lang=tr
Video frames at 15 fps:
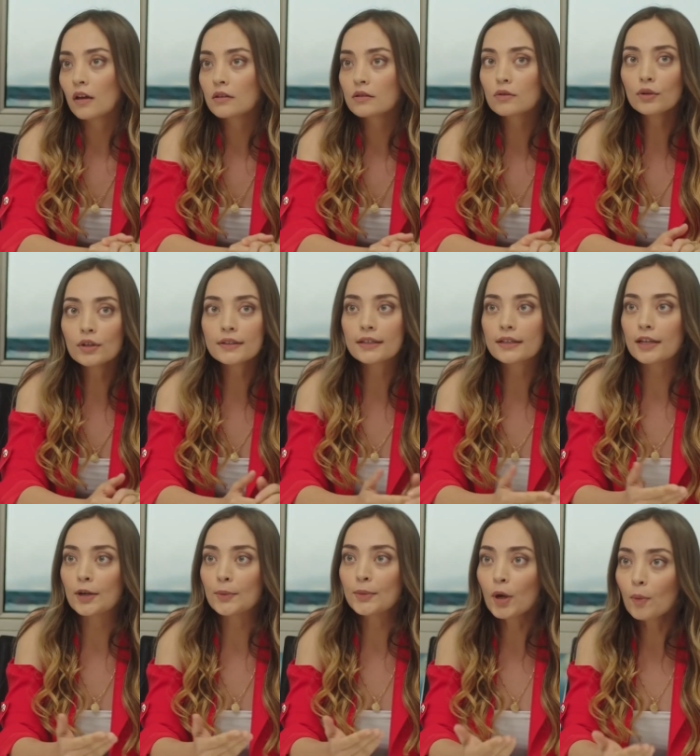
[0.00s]

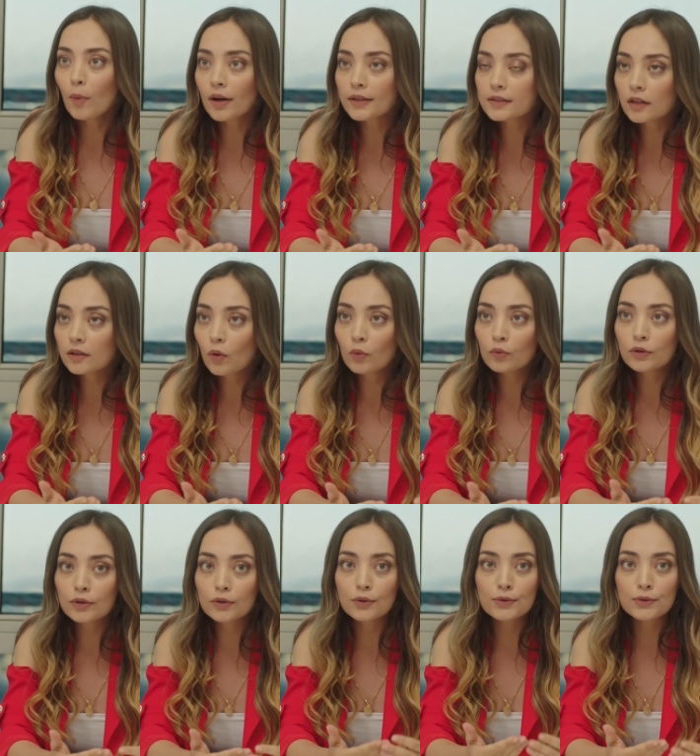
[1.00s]
Söylediklerimi yaparsan
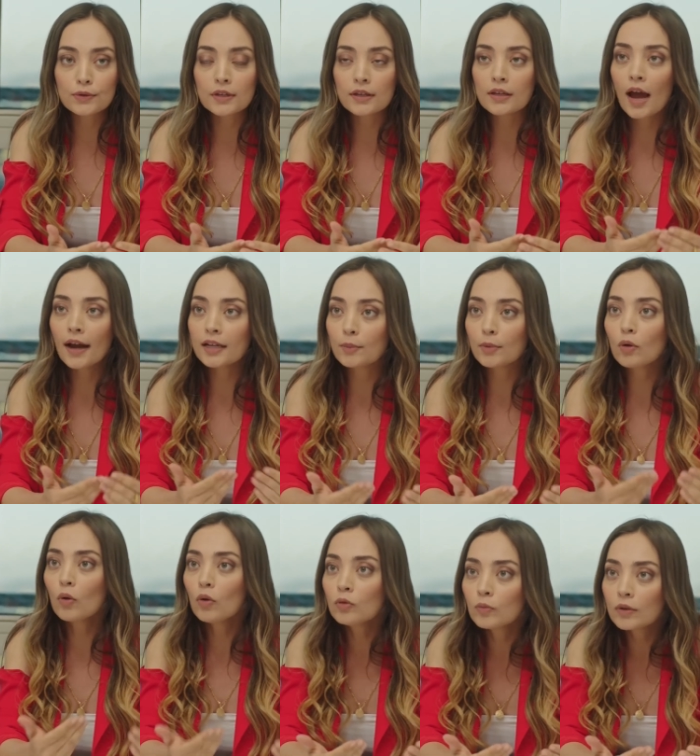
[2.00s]
onların gözünde yerle biri
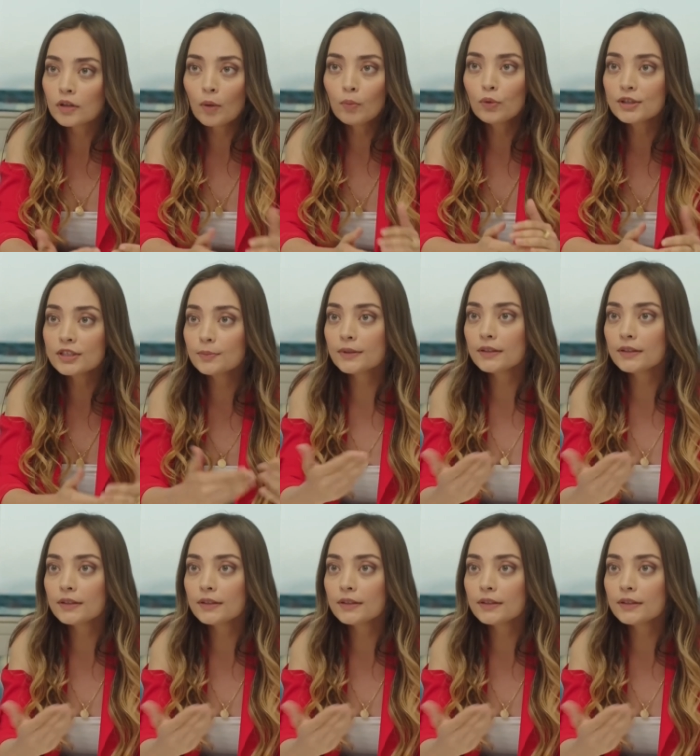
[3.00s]
olmadan bu işi